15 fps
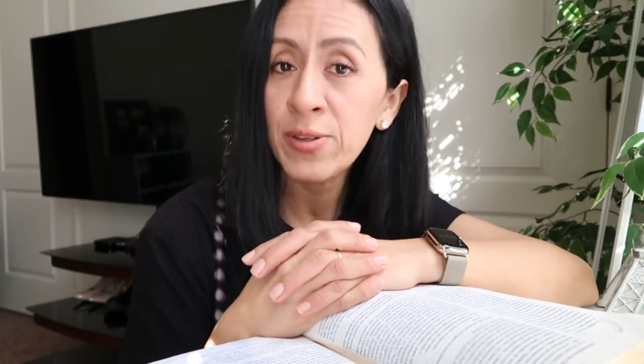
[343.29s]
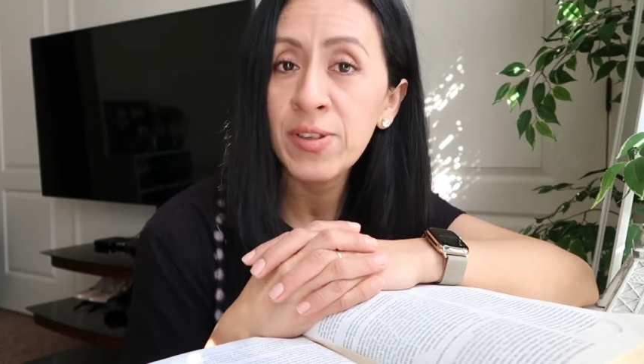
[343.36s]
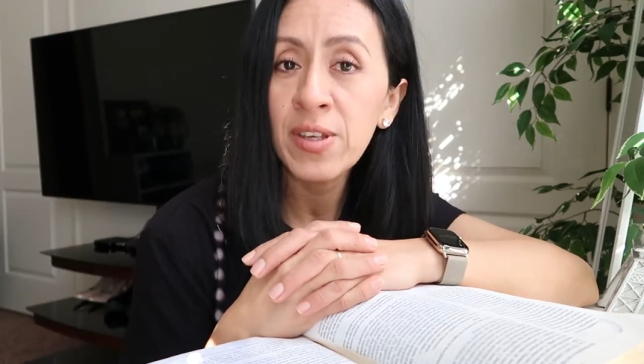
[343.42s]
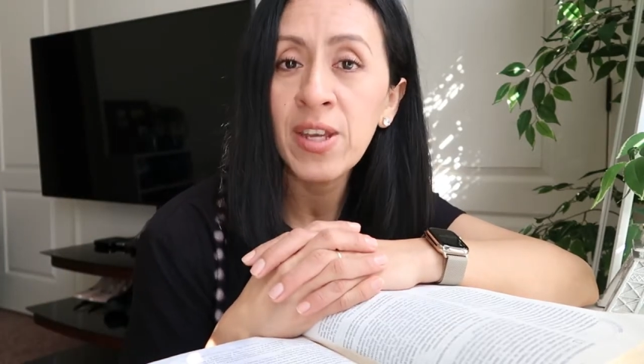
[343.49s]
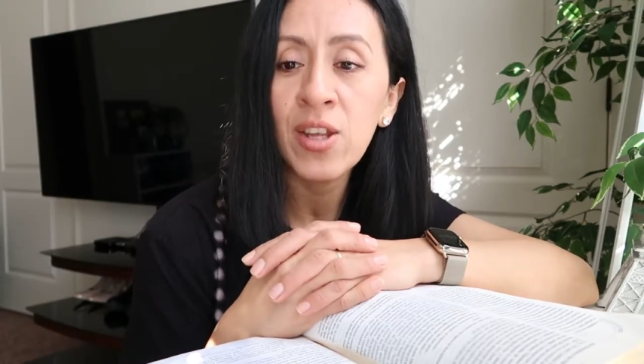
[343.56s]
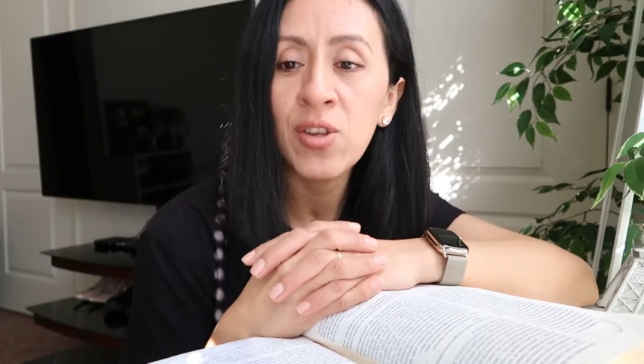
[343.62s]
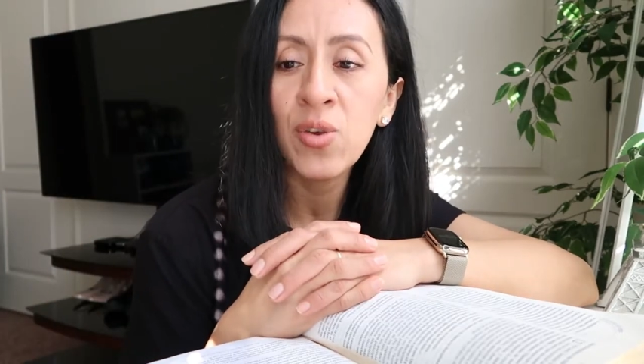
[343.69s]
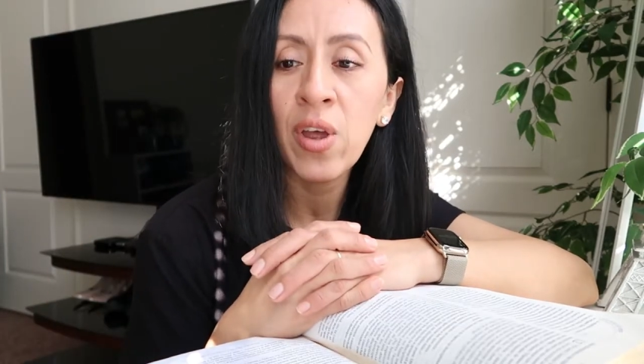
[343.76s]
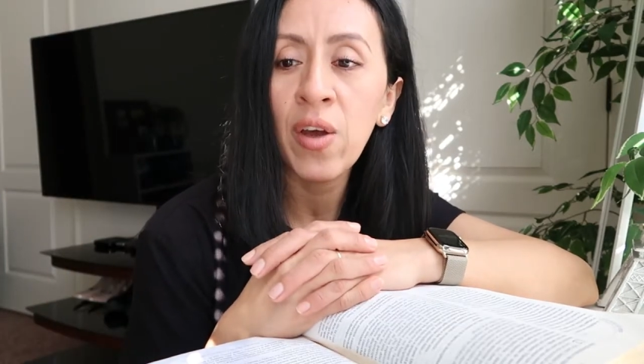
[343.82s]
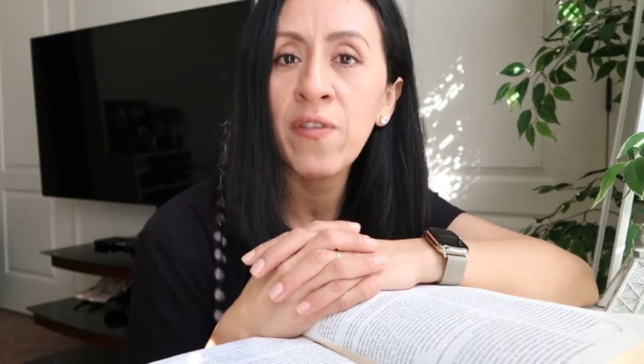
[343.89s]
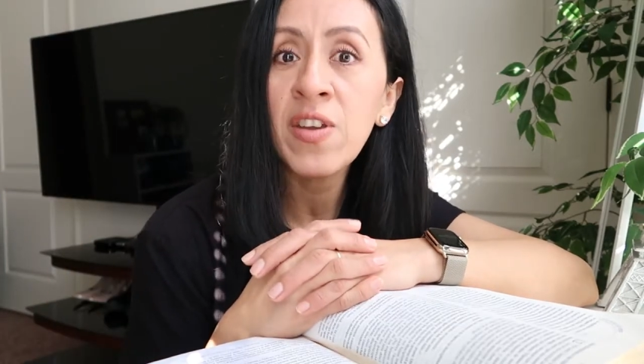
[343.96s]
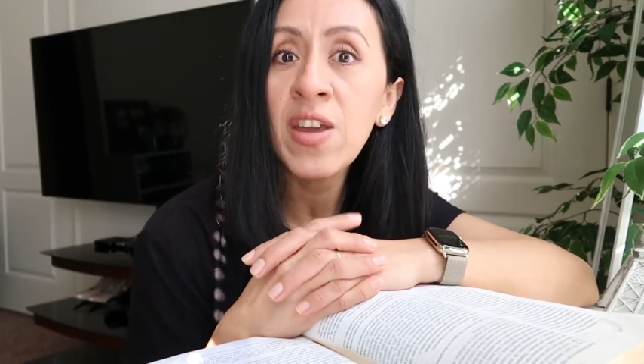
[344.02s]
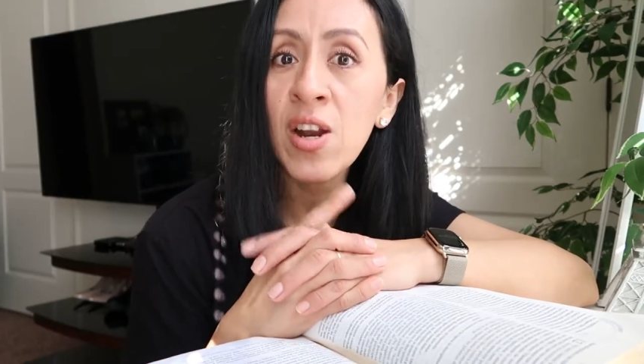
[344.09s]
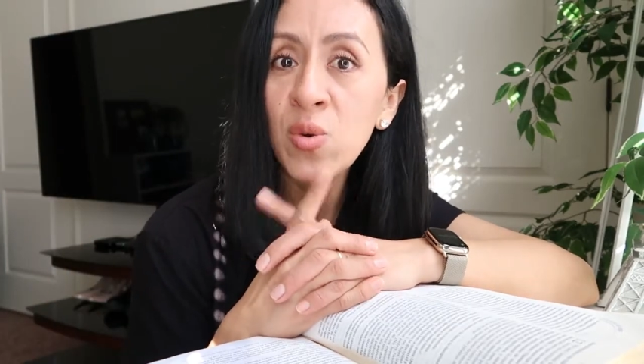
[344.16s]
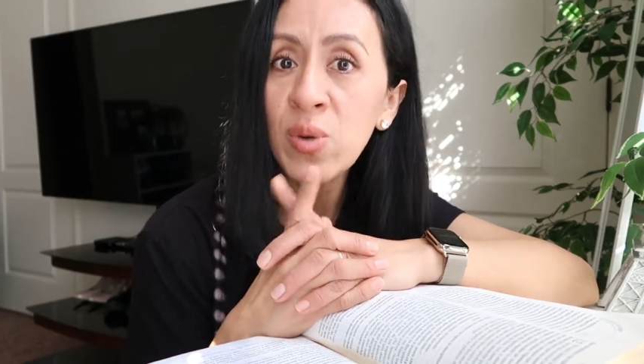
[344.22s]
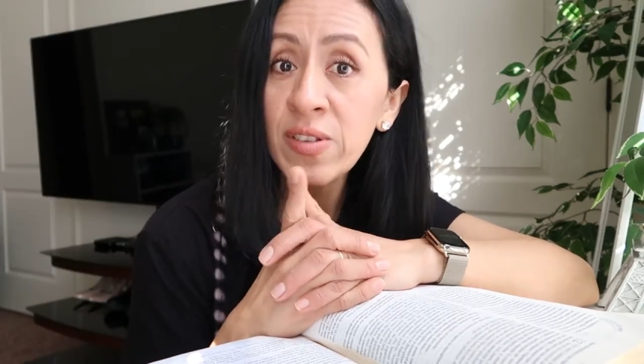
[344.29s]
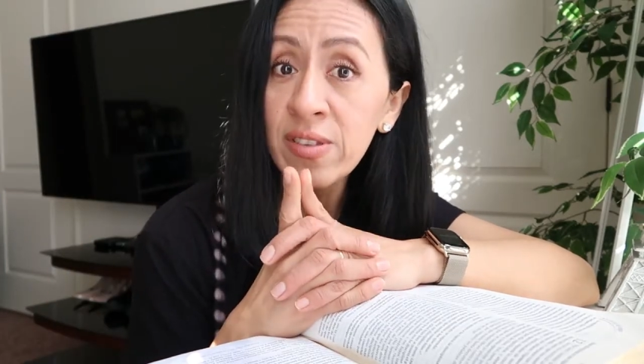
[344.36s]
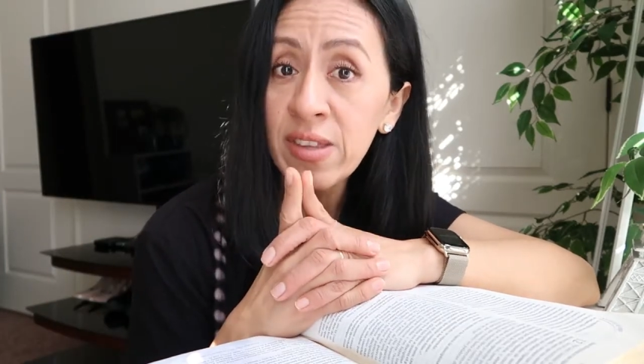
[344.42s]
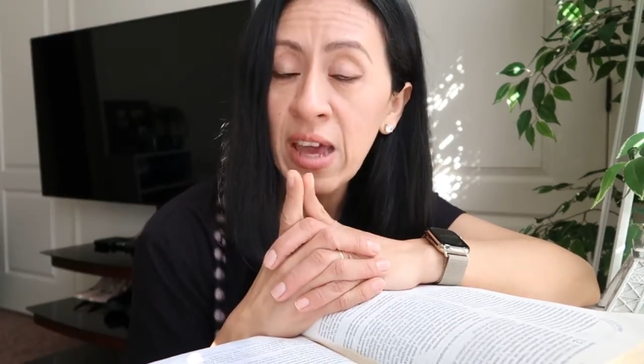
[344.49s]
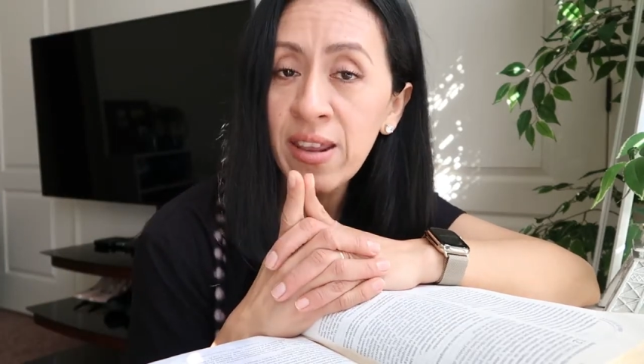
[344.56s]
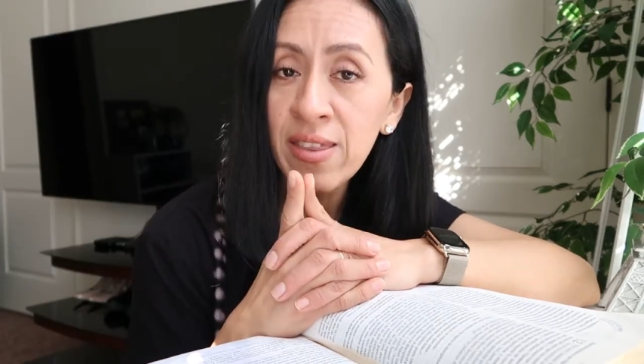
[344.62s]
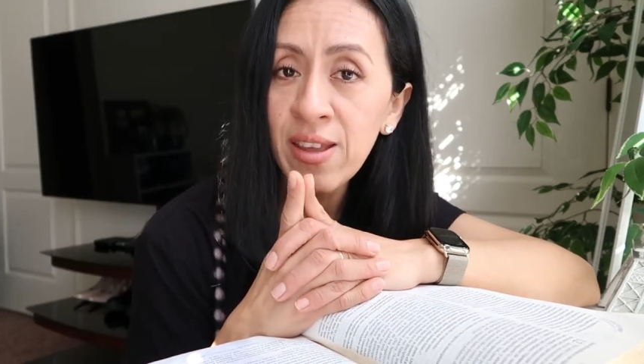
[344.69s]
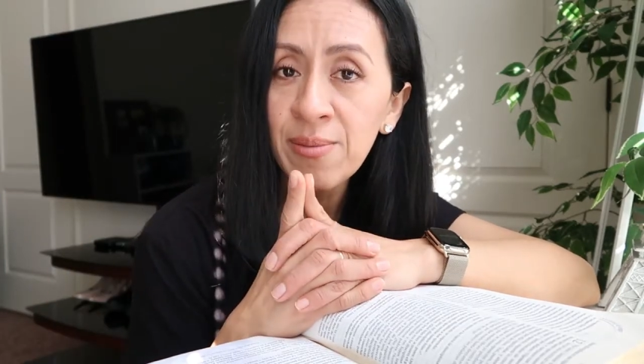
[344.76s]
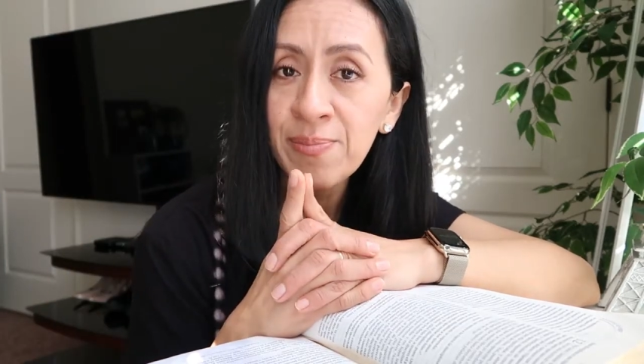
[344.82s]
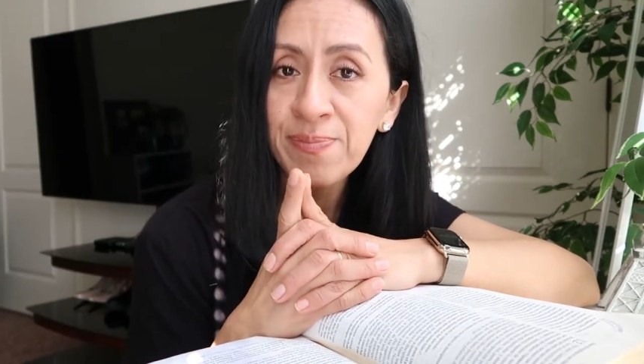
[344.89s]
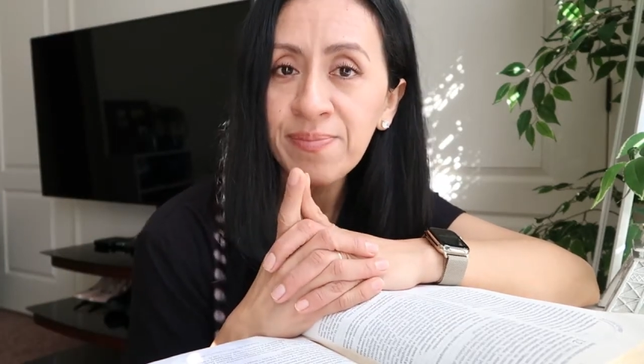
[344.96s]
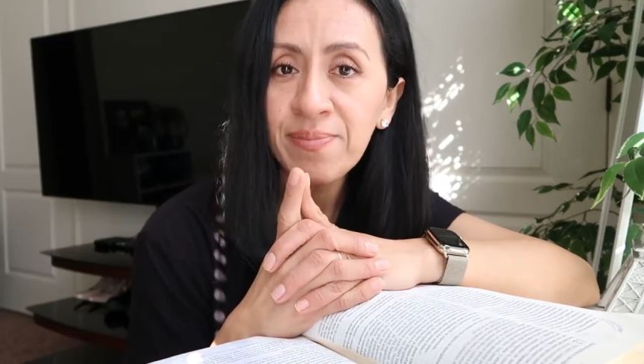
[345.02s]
Así que todavía no es tarde,